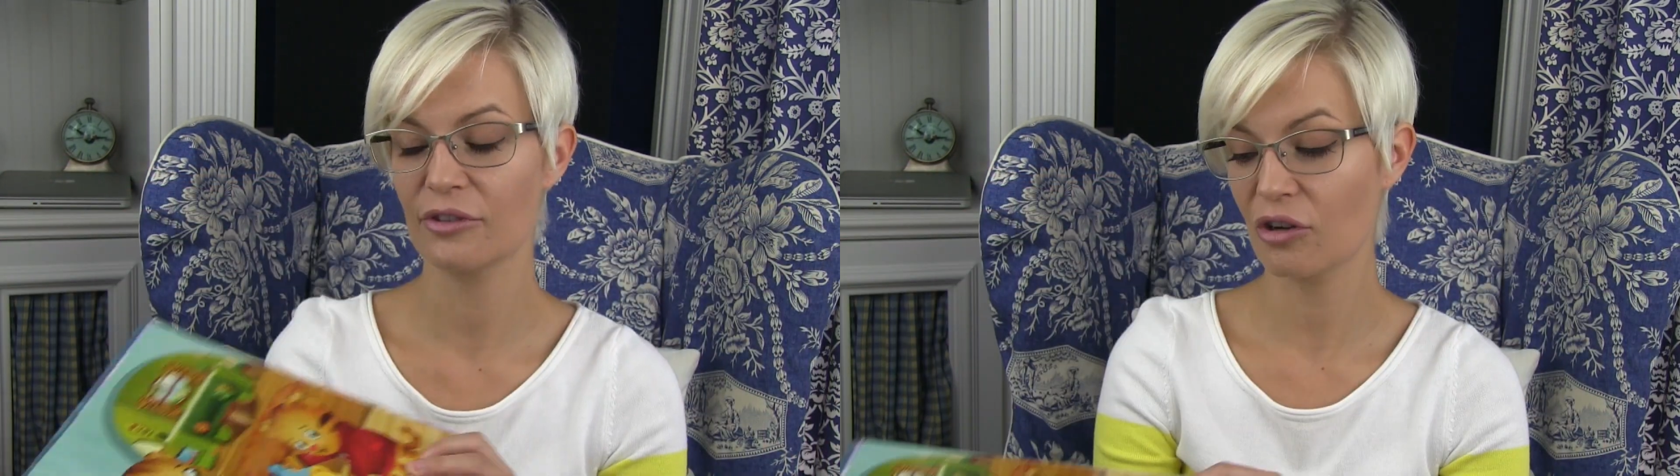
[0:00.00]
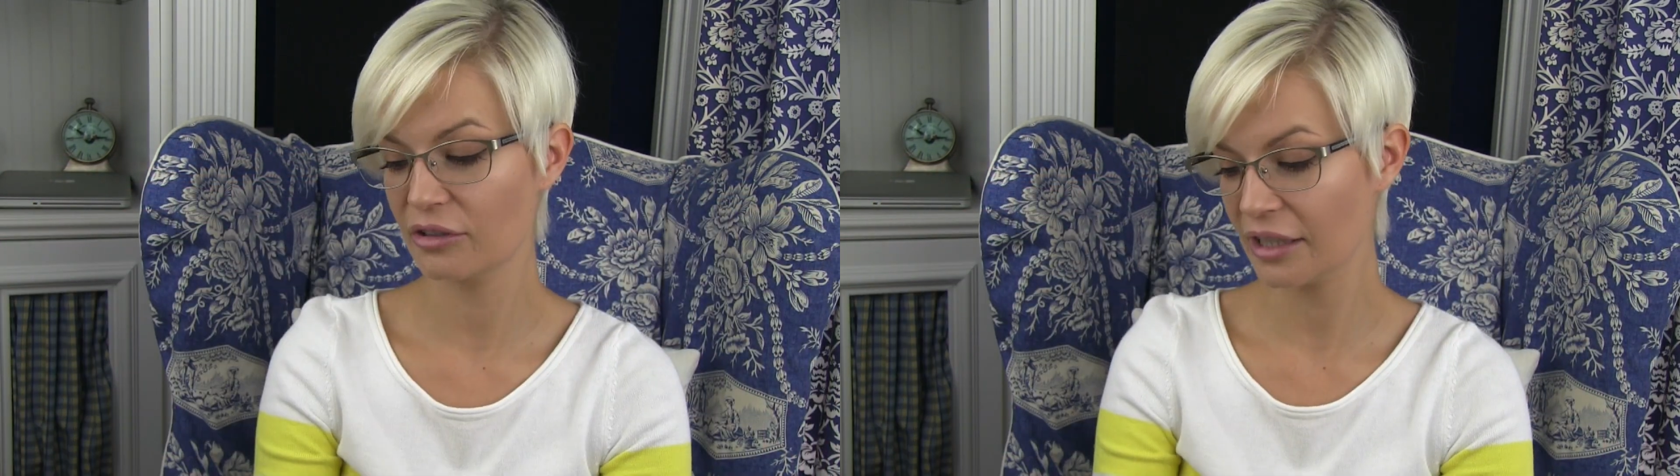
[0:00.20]

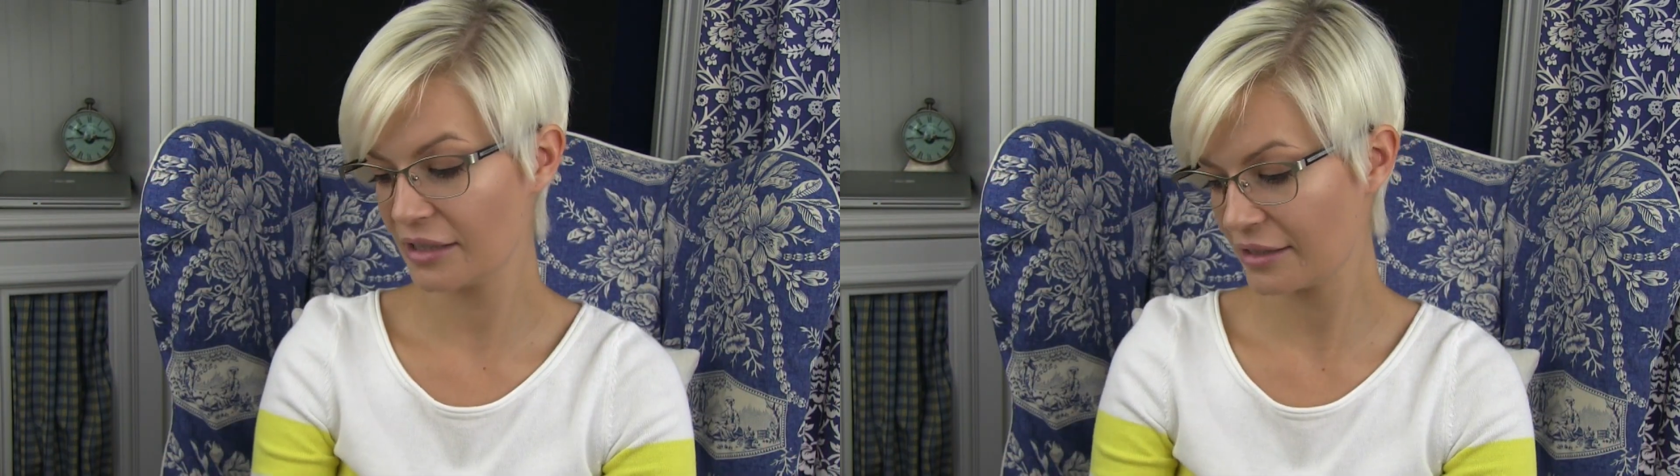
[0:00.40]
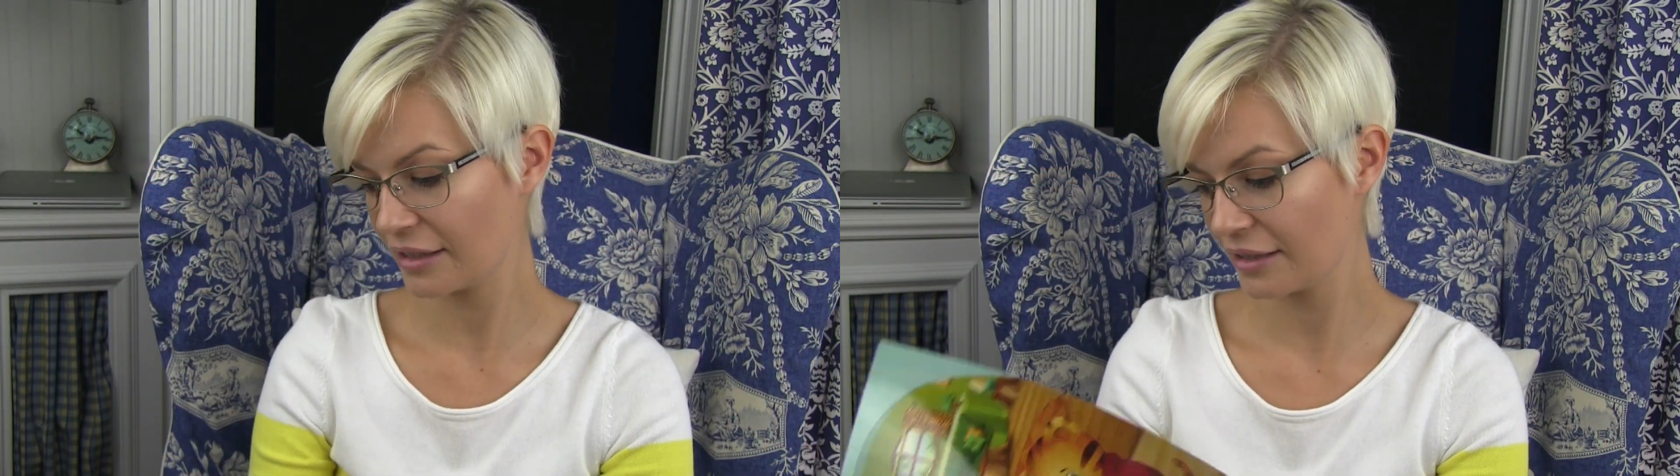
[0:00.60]

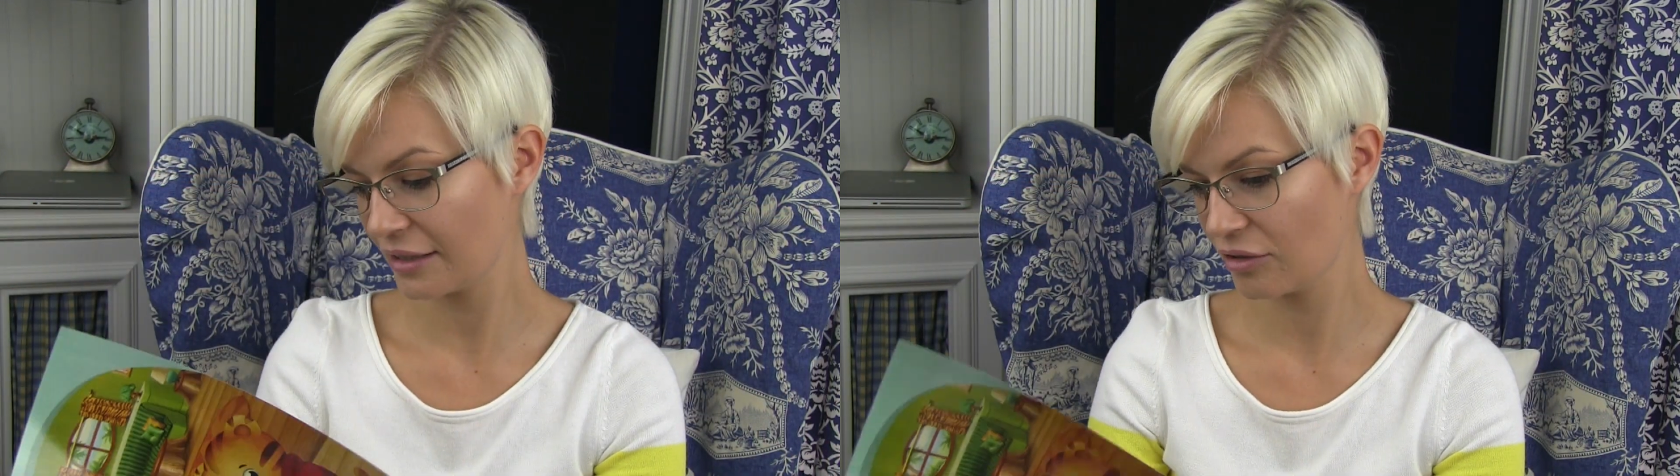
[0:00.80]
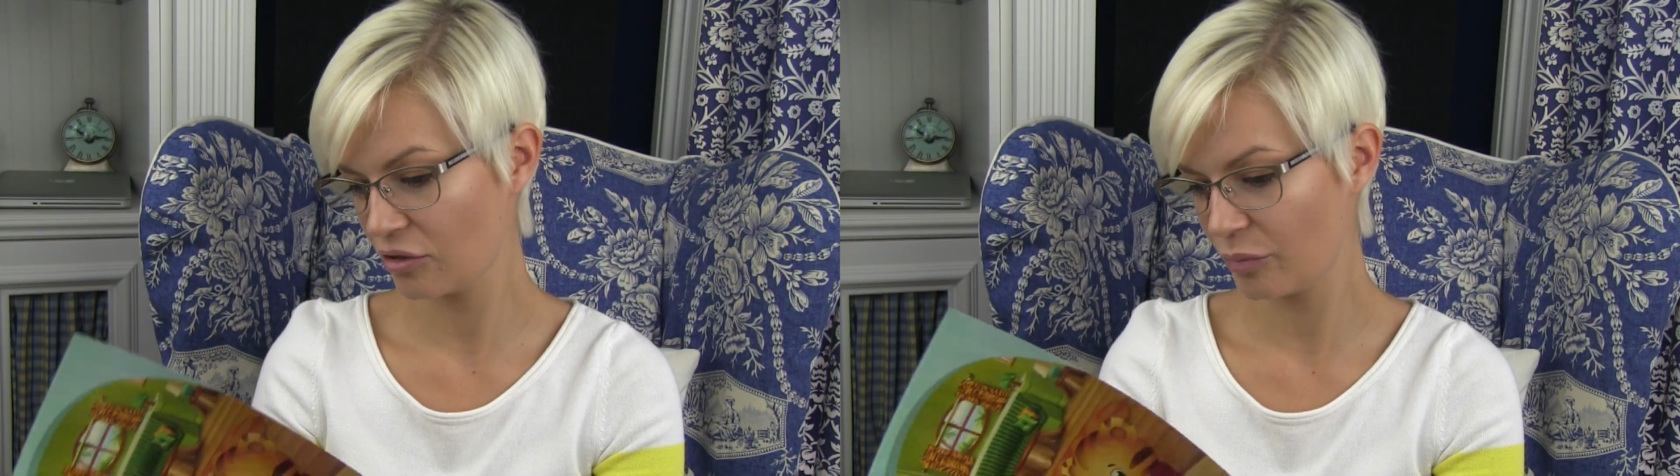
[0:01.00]
wykonane z
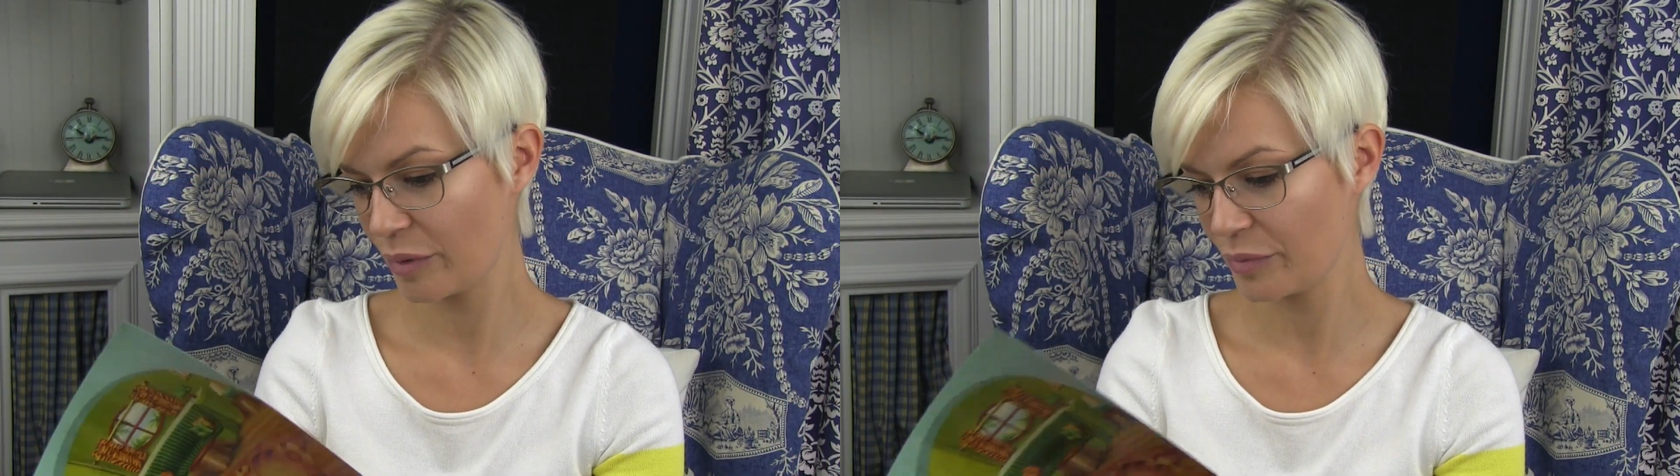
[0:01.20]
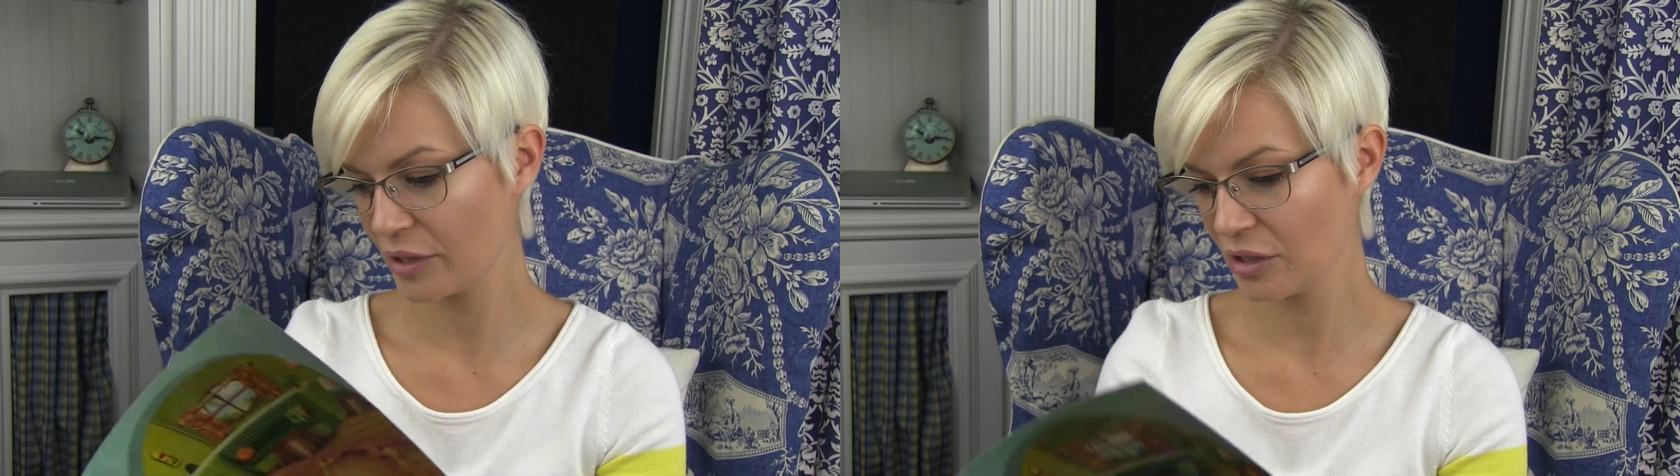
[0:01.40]
takiego
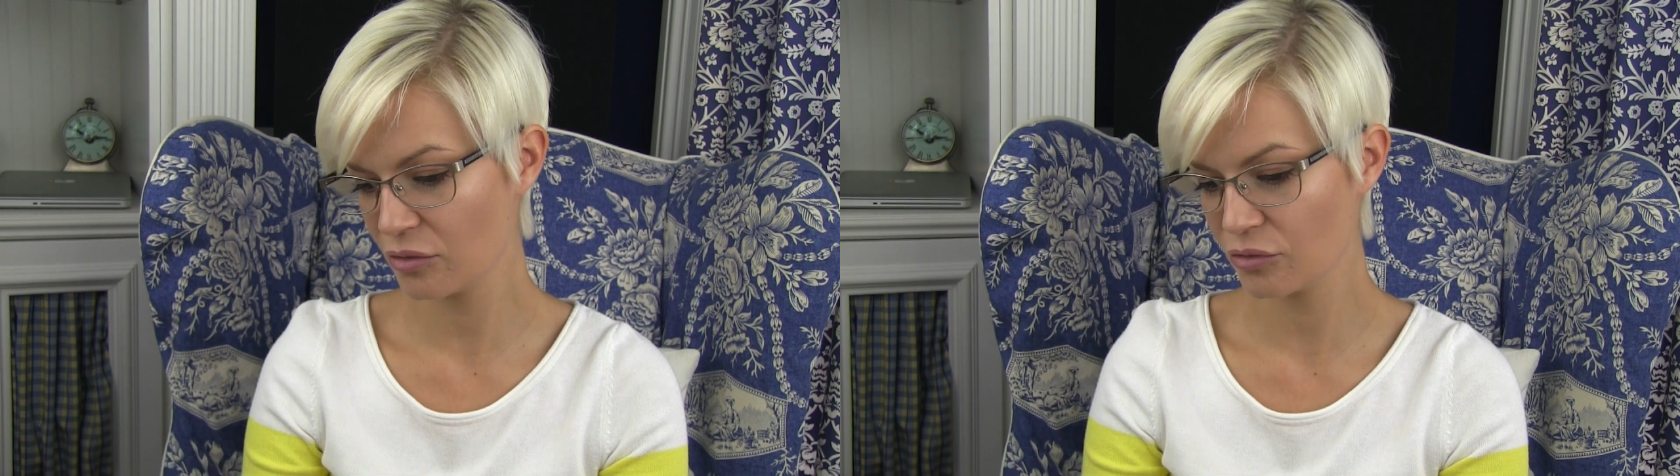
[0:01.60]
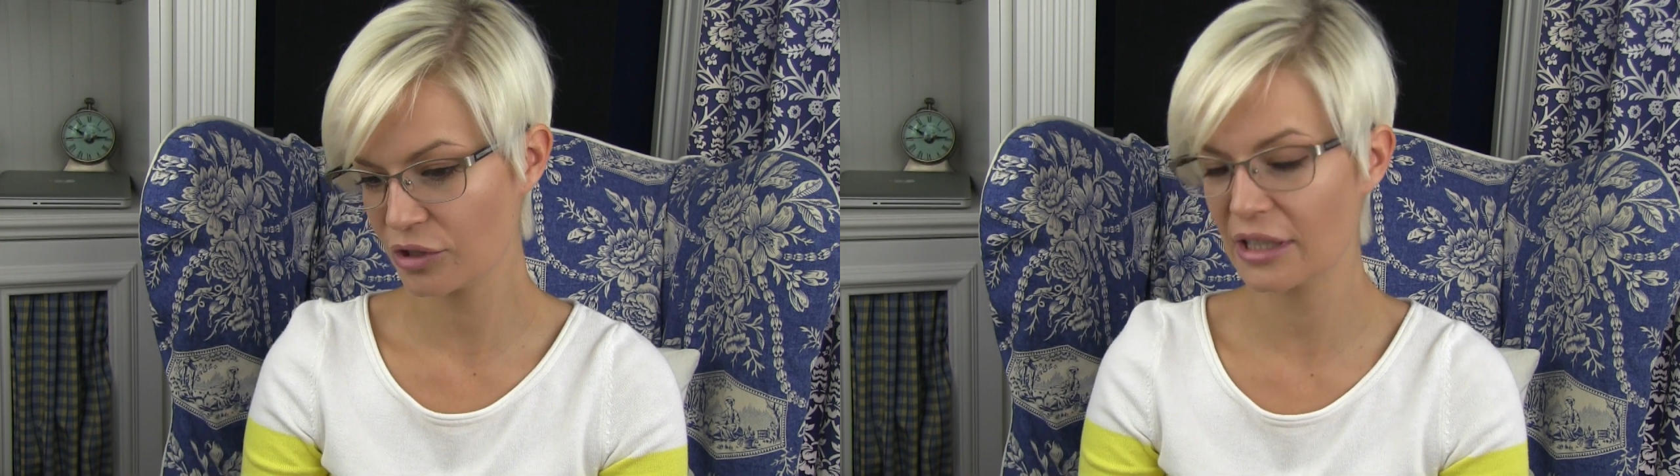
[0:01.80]
papieru,